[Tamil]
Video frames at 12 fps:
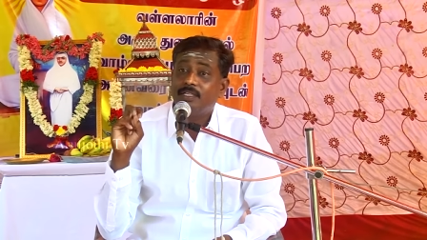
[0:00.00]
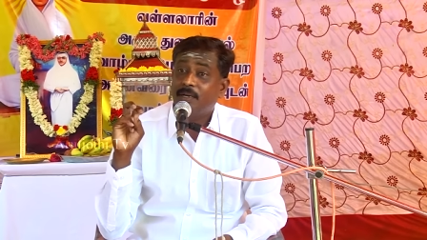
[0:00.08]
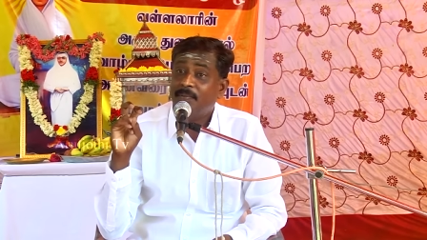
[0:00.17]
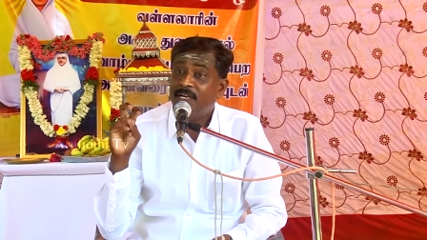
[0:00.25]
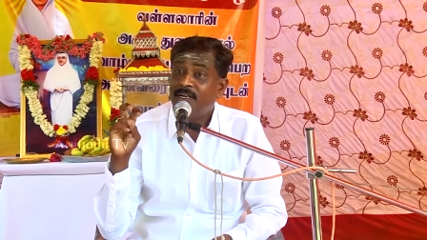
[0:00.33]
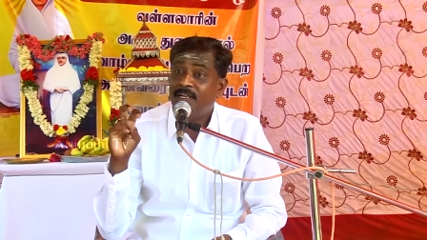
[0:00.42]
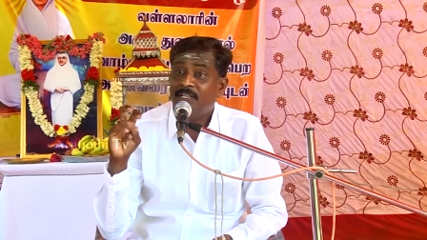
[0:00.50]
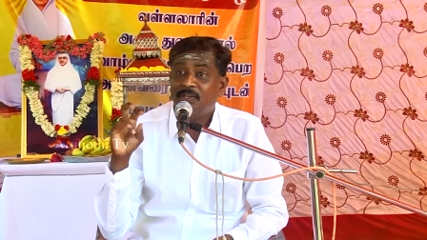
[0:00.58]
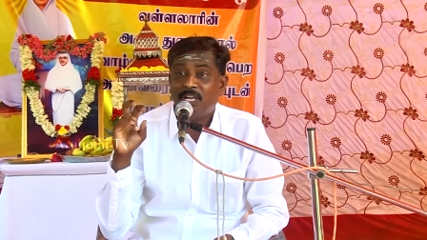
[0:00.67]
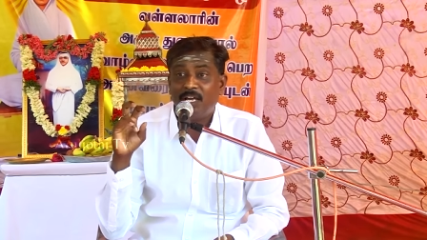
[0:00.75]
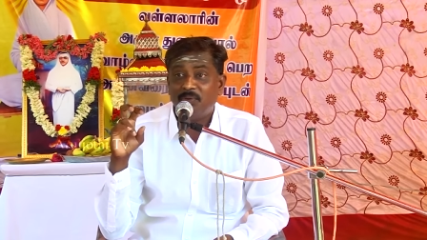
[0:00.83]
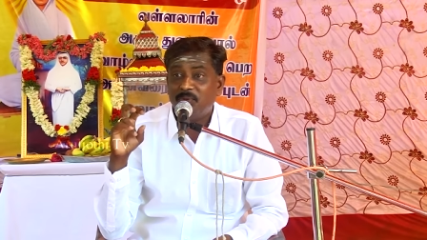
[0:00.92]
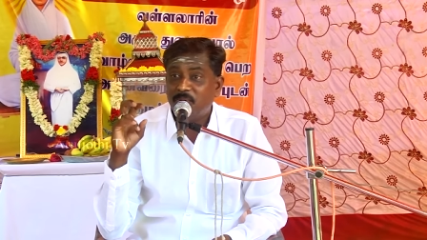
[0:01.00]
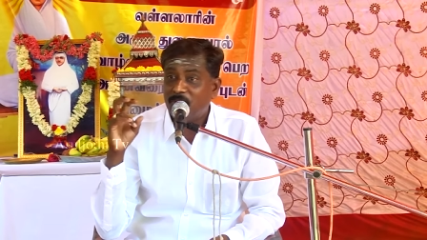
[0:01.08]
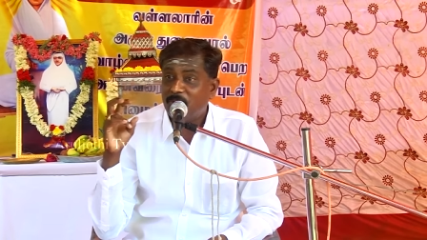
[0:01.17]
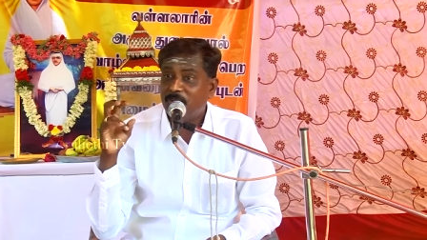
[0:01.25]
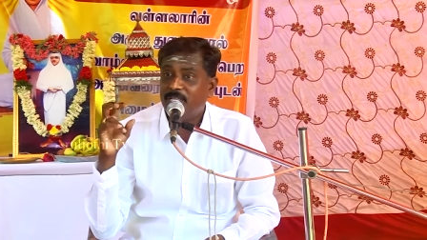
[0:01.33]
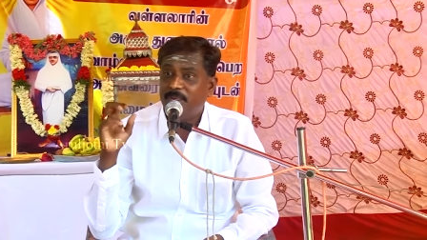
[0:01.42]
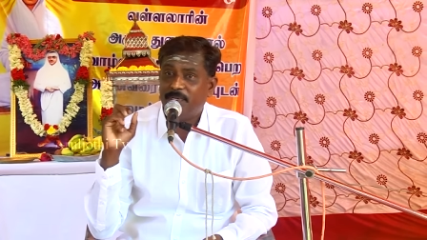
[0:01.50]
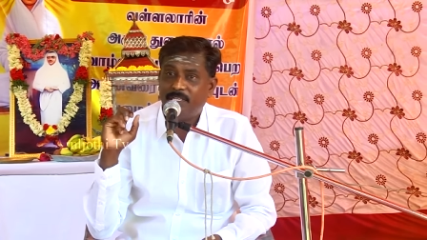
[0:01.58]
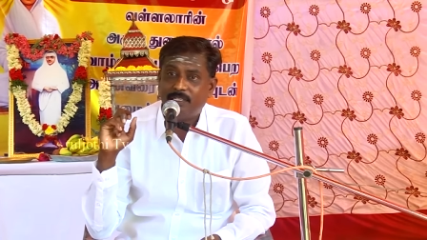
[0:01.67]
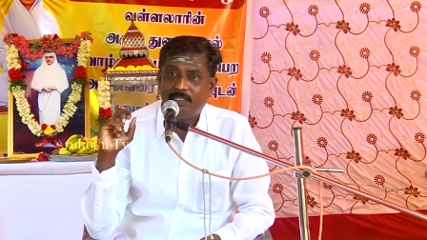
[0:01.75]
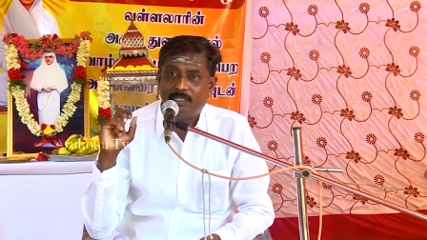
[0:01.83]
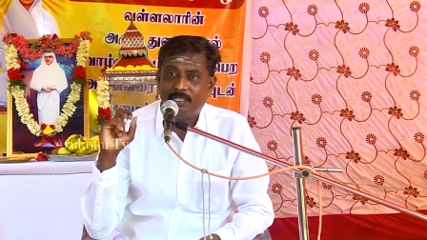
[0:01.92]
தமிழ்லையும் நான் நூறுக்கு நூறு மதிப்பெண்
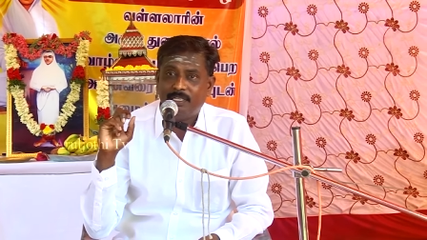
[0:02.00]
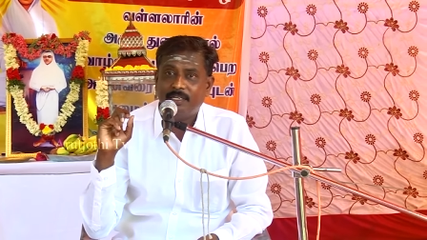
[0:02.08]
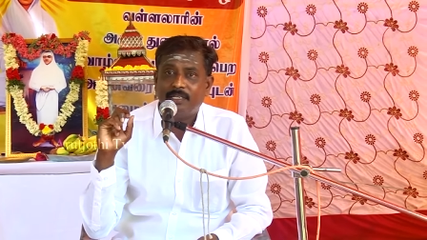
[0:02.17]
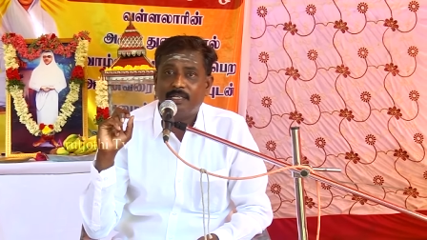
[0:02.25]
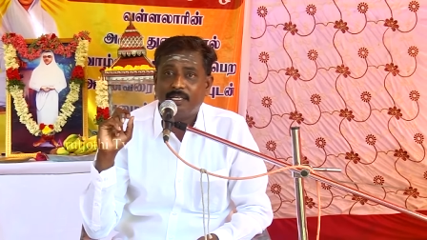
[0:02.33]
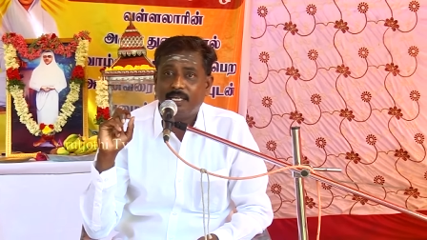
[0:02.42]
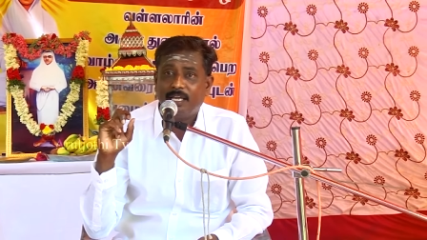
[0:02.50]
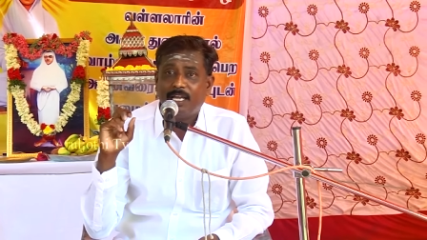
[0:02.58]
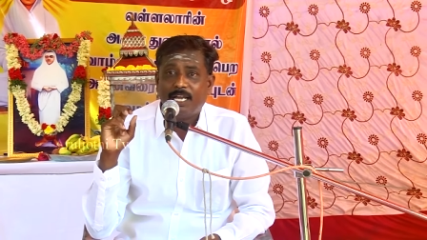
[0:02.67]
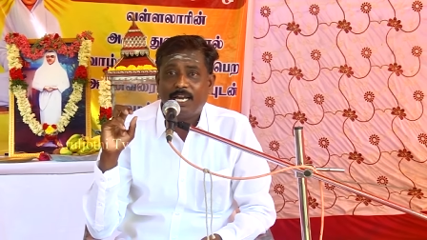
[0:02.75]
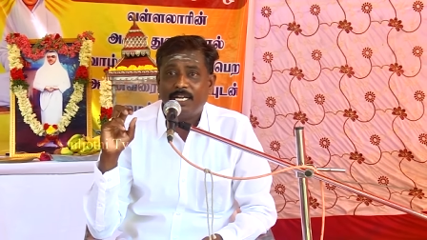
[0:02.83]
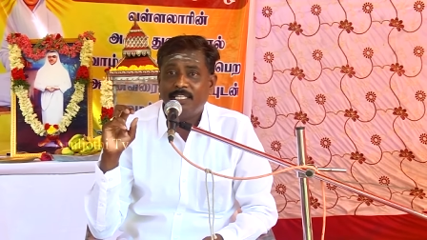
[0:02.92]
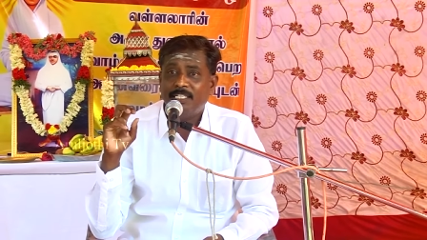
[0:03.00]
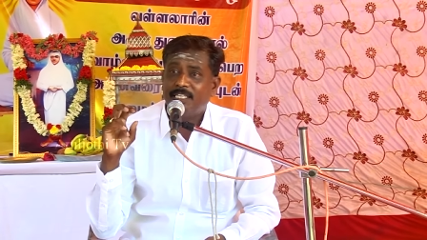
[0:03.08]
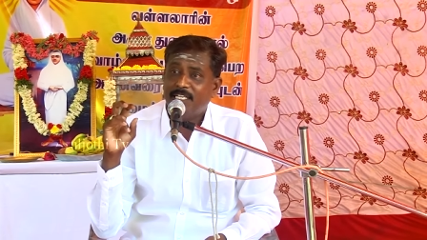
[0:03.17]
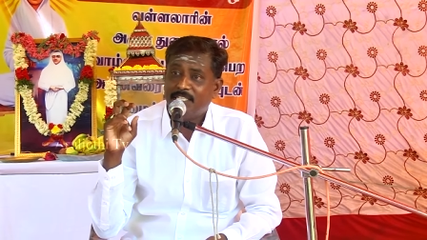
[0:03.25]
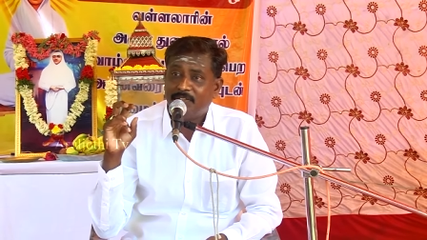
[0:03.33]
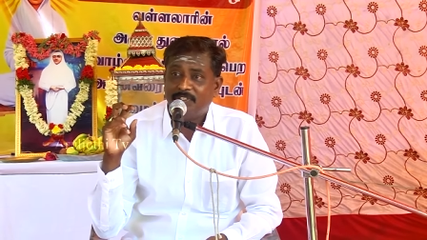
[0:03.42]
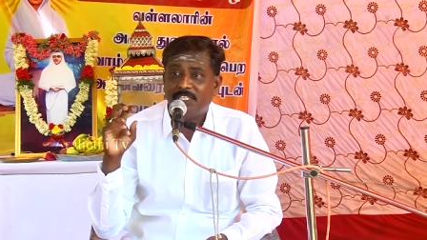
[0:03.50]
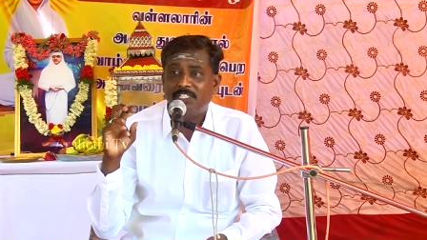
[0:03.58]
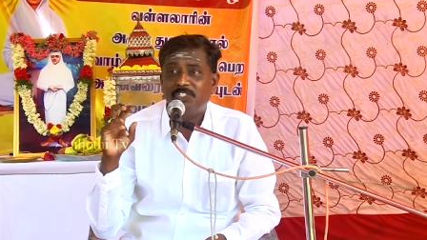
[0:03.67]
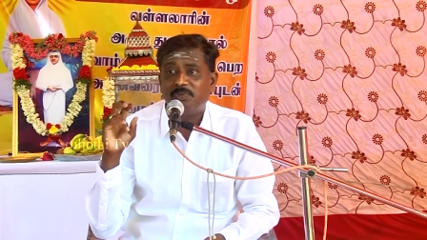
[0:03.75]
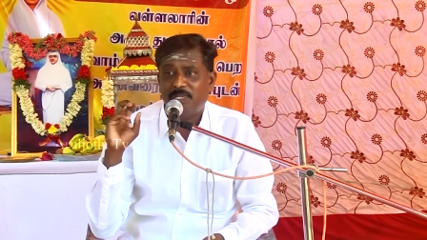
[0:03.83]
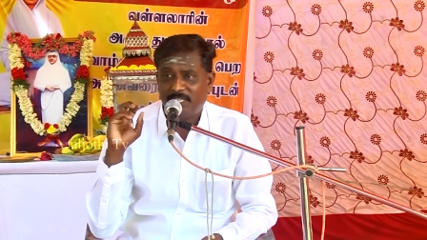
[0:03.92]
எடுத்துகிட்டு கணிதத்தில்
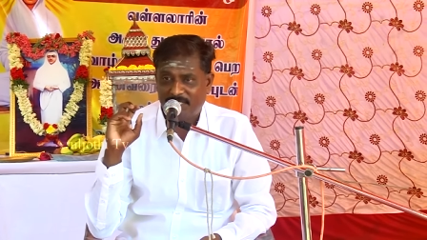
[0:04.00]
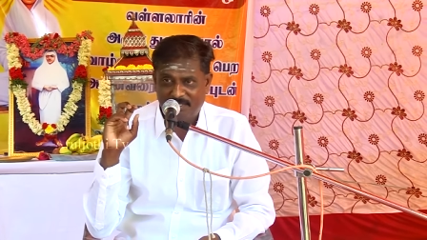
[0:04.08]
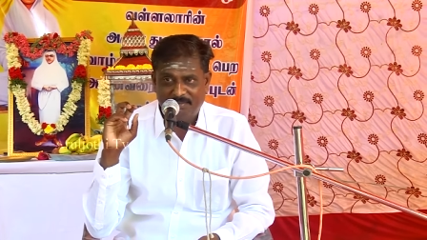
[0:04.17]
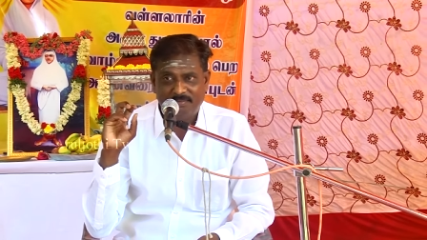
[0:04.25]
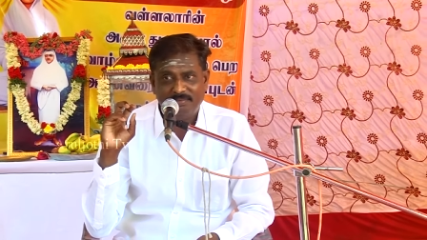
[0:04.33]
இருபத்தஞ்சி மார்க்கு